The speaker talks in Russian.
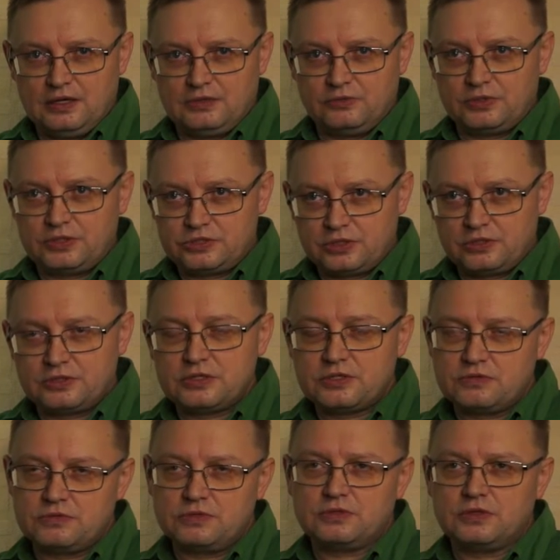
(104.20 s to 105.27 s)
Но начало
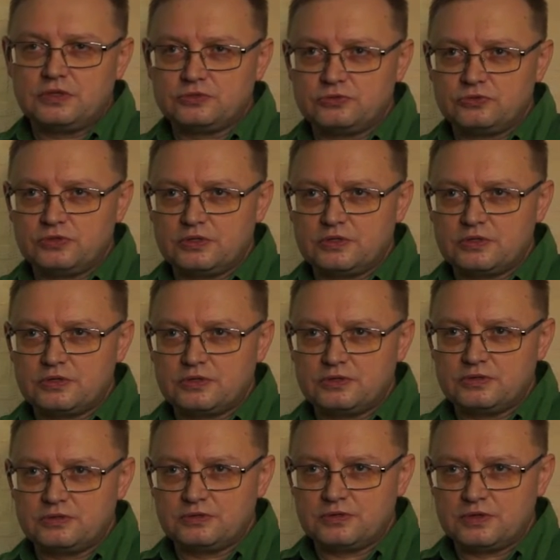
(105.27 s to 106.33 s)
действительно должно нас
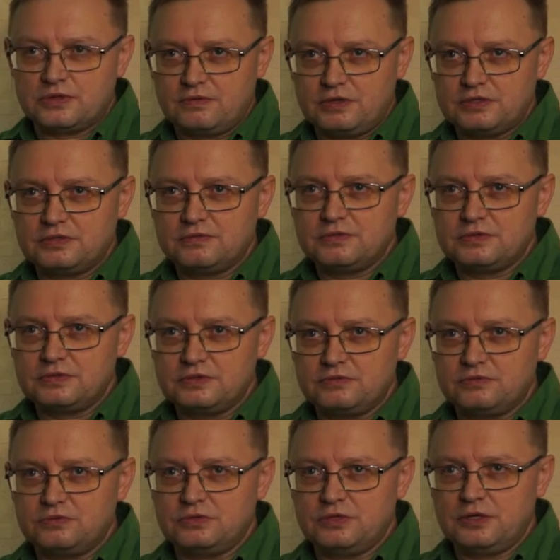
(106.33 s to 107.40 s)
э, захватывать. И
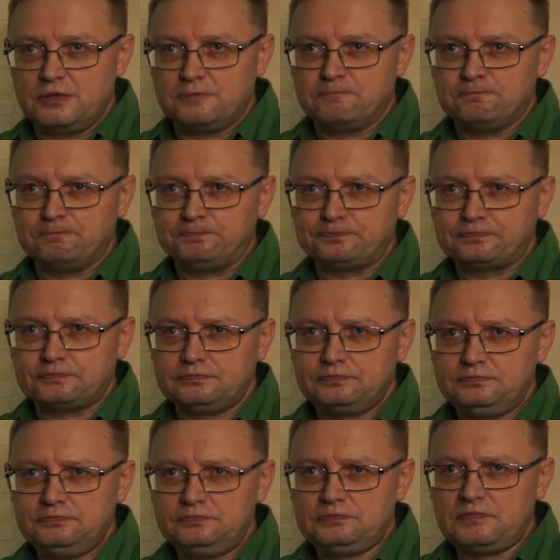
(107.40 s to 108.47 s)
вот я,
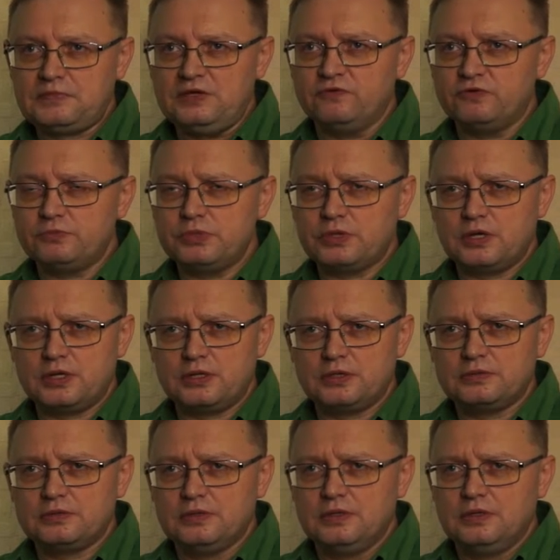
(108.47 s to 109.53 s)

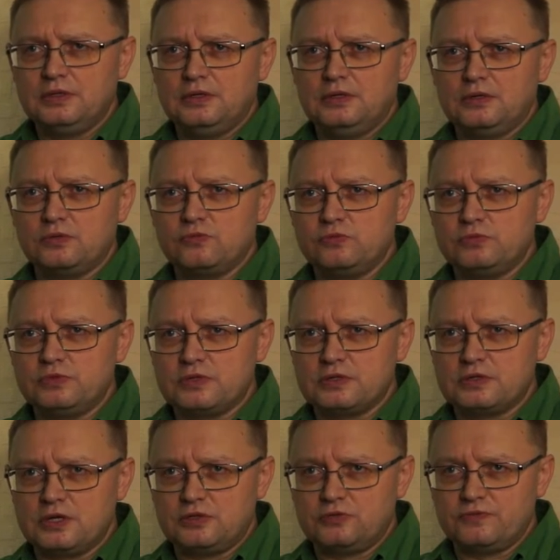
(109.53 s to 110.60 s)
выбирая какую бы
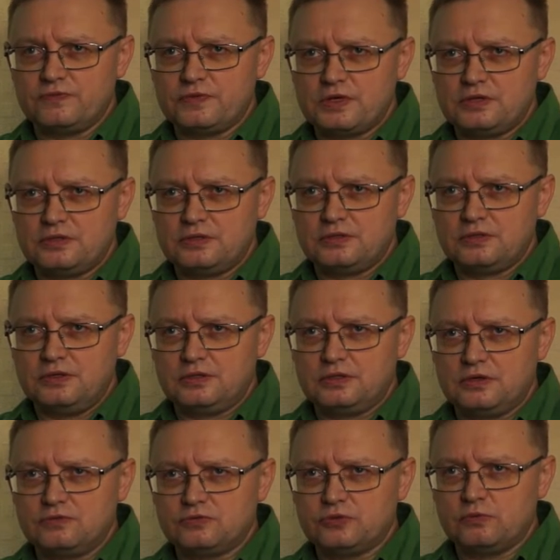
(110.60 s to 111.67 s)
цитату взять для
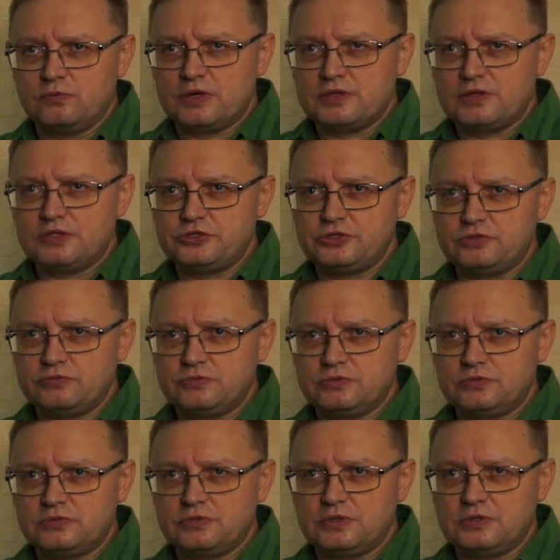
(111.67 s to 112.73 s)
того, чтобы обозначить вот
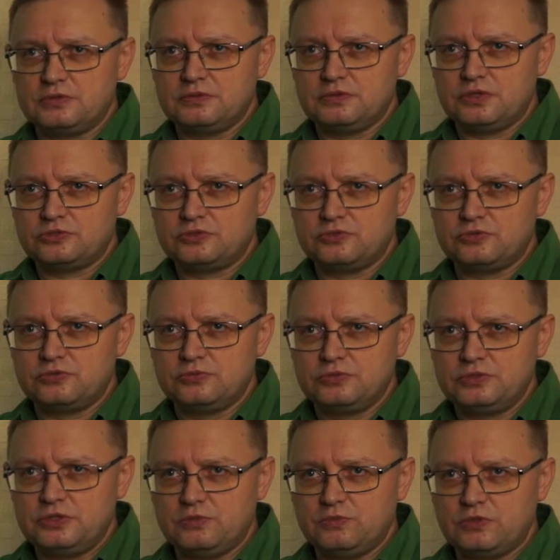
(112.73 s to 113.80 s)
э, нашу
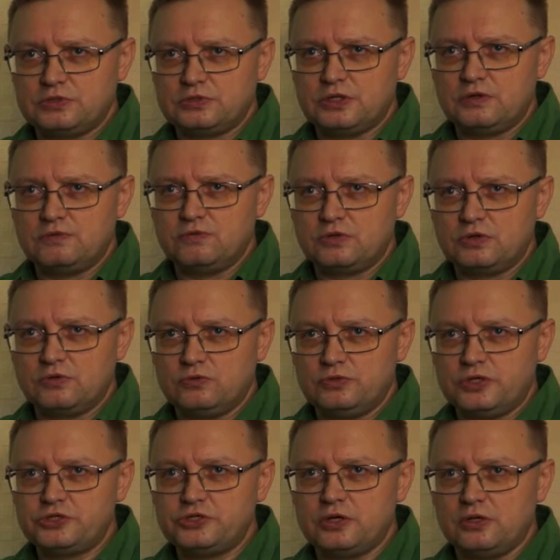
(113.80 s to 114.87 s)
тему разговора о
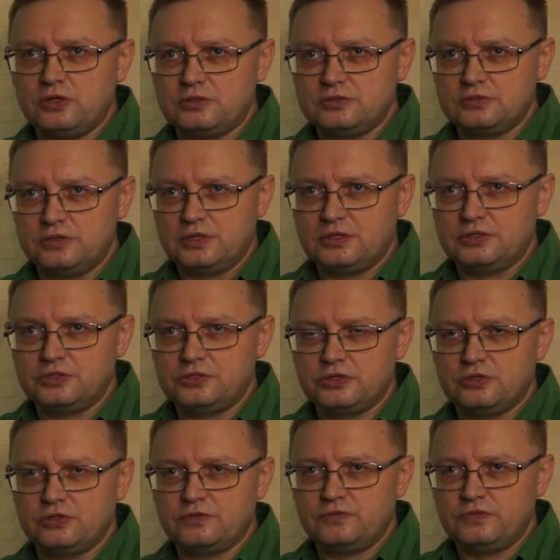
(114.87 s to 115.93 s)
началах, да, о
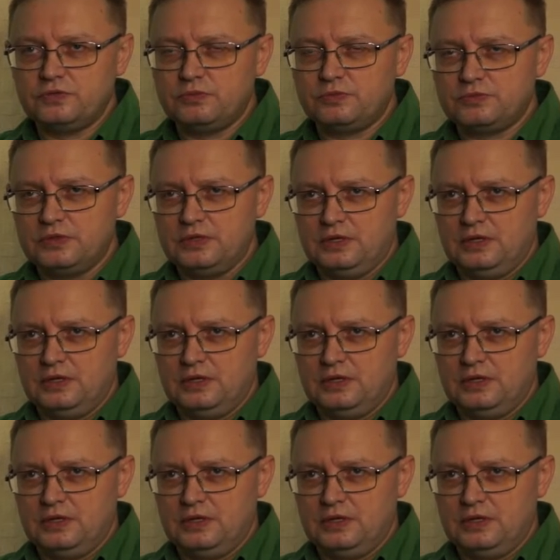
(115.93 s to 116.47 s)
началах фильмов,